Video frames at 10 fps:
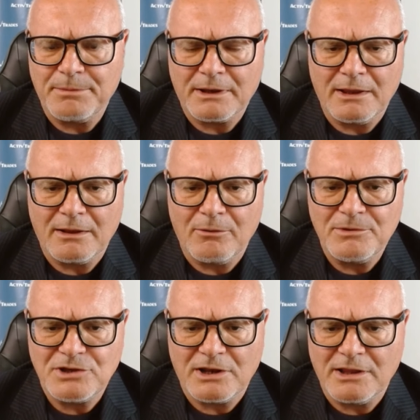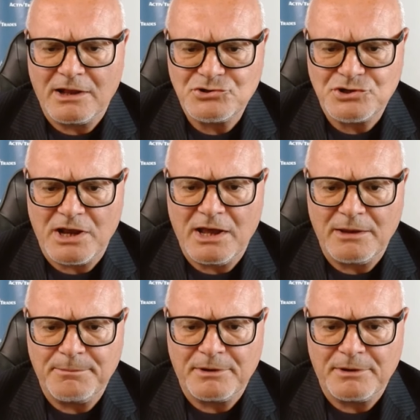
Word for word: perché a cominciare da Kashkari,